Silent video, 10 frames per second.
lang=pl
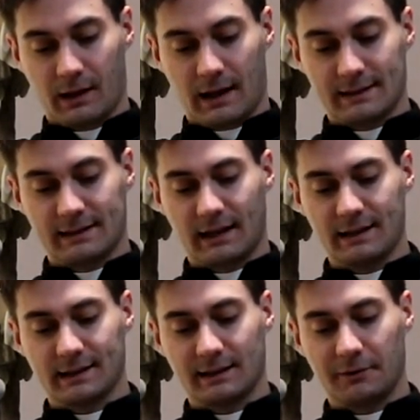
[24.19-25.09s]
A
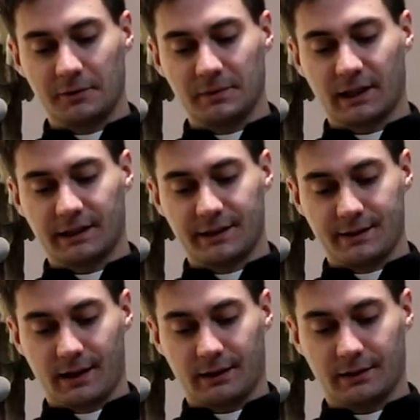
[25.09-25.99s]
zdrajca dał im taki
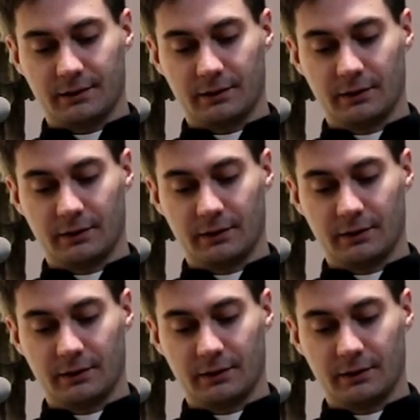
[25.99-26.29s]
znak.